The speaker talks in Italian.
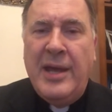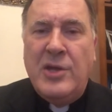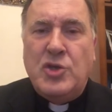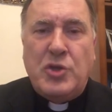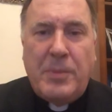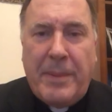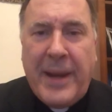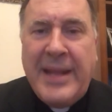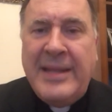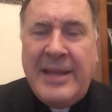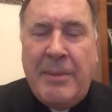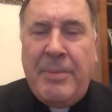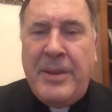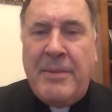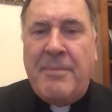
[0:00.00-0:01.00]
ci
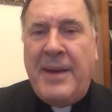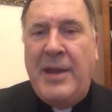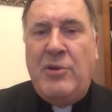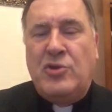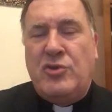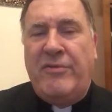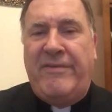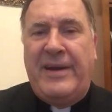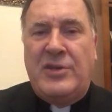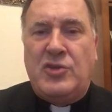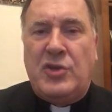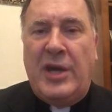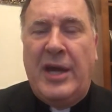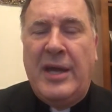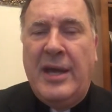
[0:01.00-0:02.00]
prenda per mano e ci,
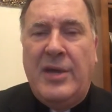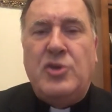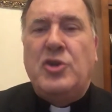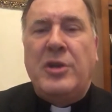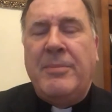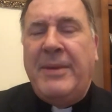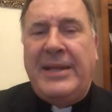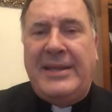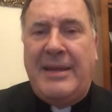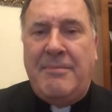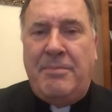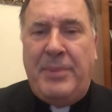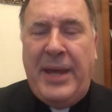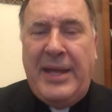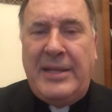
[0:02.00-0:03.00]
faccia, ci rimetta
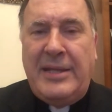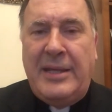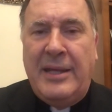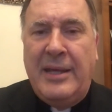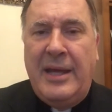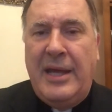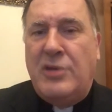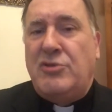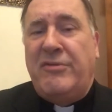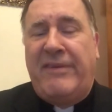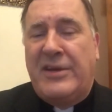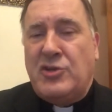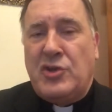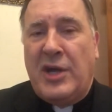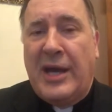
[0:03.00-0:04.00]
in piedi e ci
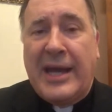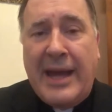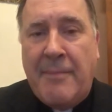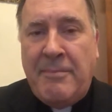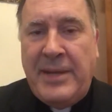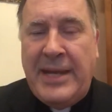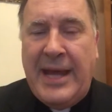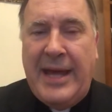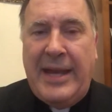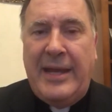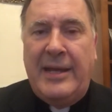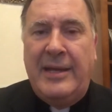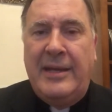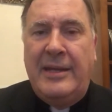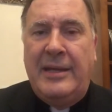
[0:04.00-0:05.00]
faccia
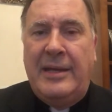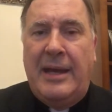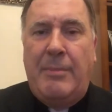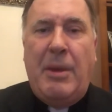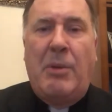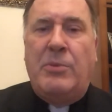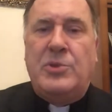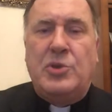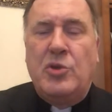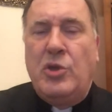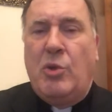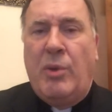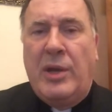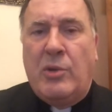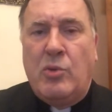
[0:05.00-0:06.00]
camminare. Abbiamo bisogno di
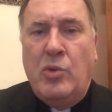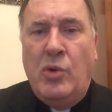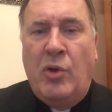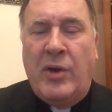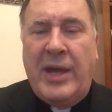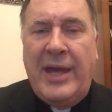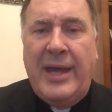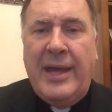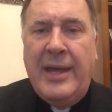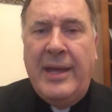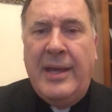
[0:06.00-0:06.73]
qualcuno che,